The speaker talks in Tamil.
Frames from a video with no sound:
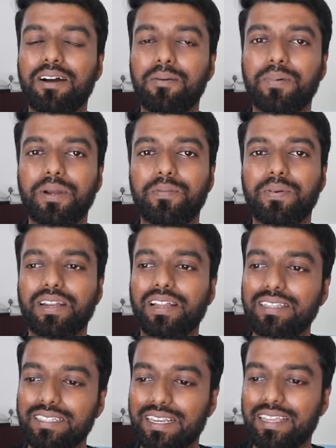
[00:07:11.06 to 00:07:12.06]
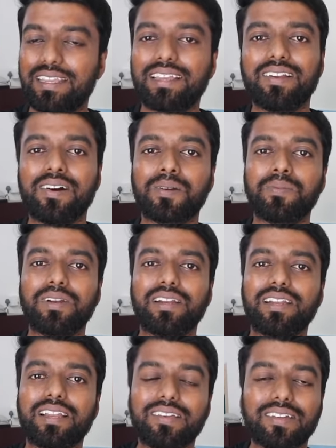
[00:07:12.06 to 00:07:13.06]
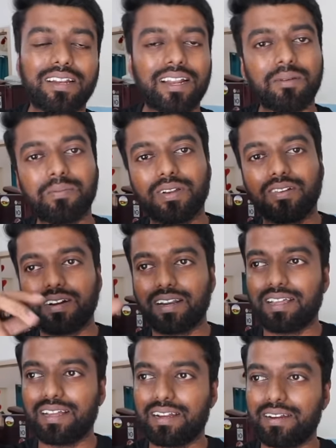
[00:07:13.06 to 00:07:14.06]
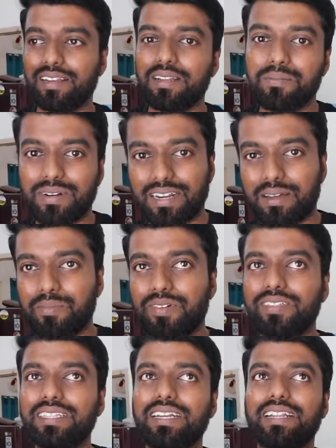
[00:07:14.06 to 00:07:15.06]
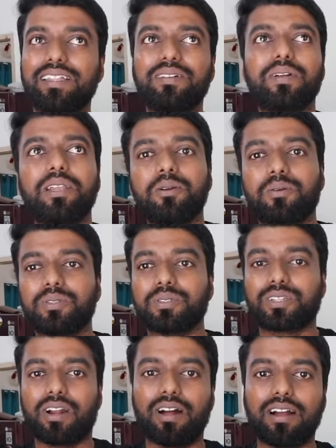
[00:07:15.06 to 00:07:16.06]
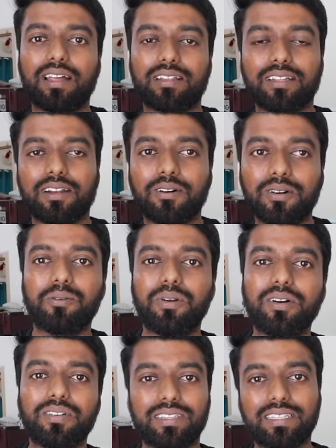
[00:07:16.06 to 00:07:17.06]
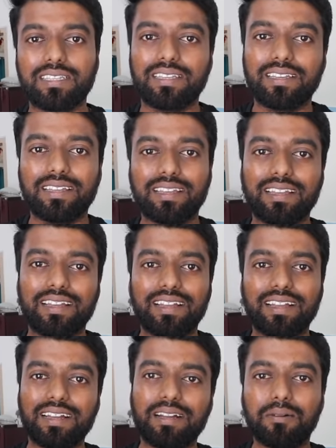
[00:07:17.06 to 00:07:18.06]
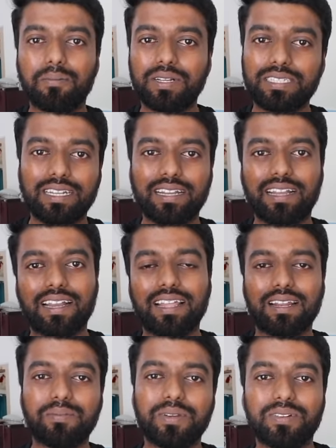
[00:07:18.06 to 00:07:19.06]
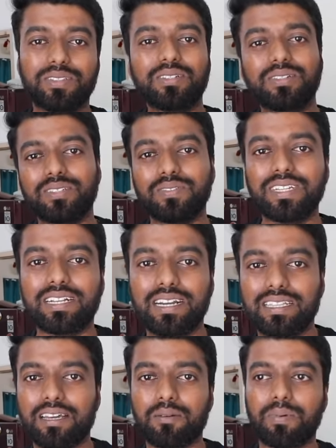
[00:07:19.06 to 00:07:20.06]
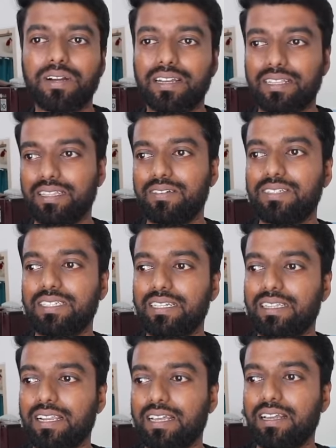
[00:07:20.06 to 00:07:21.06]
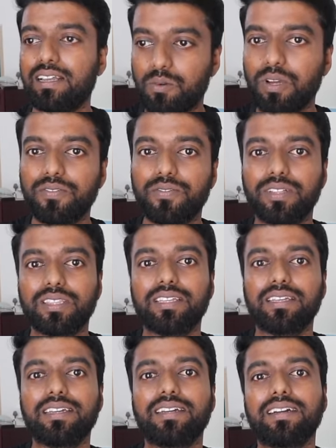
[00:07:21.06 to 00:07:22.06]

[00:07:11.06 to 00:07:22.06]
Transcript: ஆப்ரேட் பண்ணாலும் சரி நார்மல் டெலிவரினாலும் பரவாயில்ல அப்படின்னு பட் நம்ம வந்து என்ன தான் வெளியே கொஞ்சம் ஸ்ட்ராங்காக இருந்தாலும் உள்ளே வந்து பசங்க எல்லாருமே வந்து கொஞ்சம் வீக்காக தான் இருப்பாங்க இந்த விஷயத்தில் ஒய்ஃப் வந்து